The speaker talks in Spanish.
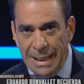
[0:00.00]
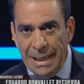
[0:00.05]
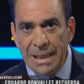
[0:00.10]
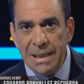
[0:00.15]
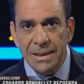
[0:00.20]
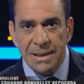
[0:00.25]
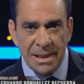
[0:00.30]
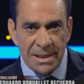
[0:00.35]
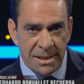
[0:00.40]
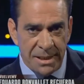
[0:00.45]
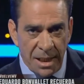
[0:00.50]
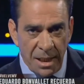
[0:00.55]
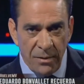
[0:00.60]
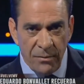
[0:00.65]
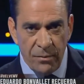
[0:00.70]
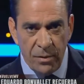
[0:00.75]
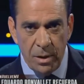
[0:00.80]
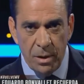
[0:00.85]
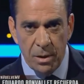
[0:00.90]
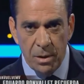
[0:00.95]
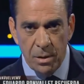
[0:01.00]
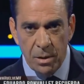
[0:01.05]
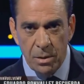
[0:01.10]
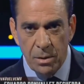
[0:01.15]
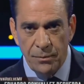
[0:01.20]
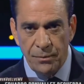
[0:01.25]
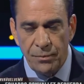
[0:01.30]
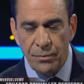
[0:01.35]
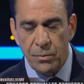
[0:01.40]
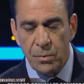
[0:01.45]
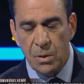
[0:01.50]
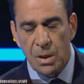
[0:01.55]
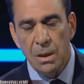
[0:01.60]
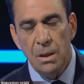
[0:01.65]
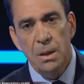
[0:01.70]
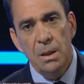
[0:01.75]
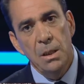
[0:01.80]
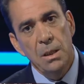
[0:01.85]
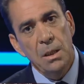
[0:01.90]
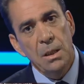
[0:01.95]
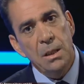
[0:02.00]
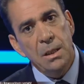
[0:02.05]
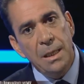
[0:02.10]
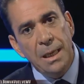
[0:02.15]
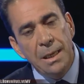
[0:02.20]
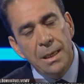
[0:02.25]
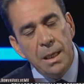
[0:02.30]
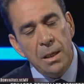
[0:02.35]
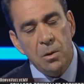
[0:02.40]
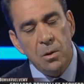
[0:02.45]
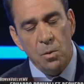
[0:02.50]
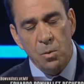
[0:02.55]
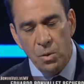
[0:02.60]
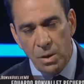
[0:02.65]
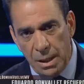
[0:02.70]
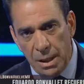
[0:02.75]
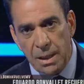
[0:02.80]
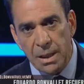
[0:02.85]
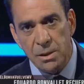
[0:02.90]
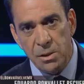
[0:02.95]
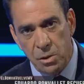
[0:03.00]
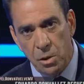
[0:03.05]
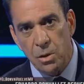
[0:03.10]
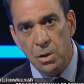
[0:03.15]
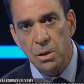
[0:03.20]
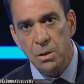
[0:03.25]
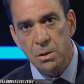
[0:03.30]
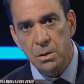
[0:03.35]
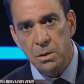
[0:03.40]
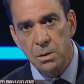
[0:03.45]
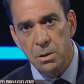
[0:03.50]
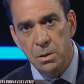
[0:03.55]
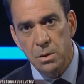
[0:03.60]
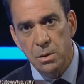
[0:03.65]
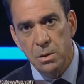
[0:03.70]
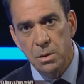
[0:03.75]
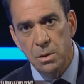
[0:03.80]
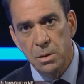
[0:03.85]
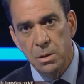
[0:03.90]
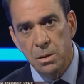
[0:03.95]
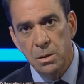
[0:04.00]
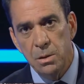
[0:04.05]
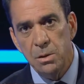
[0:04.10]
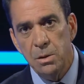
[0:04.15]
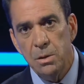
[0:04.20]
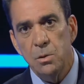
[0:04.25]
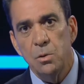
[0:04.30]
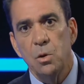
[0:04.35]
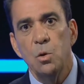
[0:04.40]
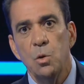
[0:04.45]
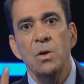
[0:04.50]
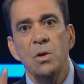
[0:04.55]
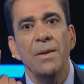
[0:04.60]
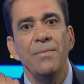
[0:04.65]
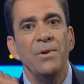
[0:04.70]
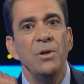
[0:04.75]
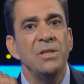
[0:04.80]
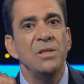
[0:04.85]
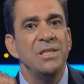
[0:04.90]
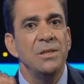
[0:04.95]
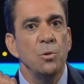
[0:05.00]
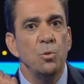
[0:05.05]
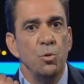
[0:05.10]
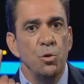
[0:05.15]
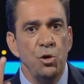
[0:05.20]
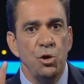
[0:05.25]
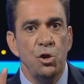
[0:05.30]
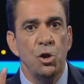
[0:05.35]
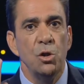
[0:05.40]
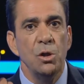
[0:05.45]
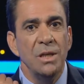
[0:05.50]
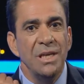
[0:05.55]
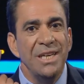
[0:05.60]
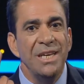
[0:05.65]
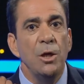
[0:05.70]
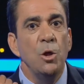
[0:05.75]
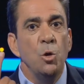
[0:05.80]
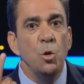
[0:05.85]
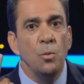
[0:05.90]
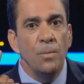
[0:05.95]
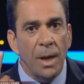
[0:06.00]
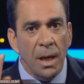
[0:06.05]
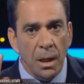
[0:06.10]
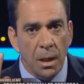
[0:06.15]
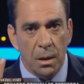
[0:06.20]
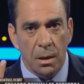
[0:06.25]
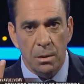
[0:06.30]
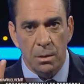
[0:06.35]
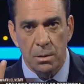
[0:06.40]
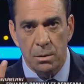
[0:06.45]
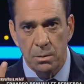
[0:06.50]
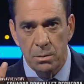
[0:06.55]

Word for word: en esta selva, que es las comunicaciones, con una persecución inhumana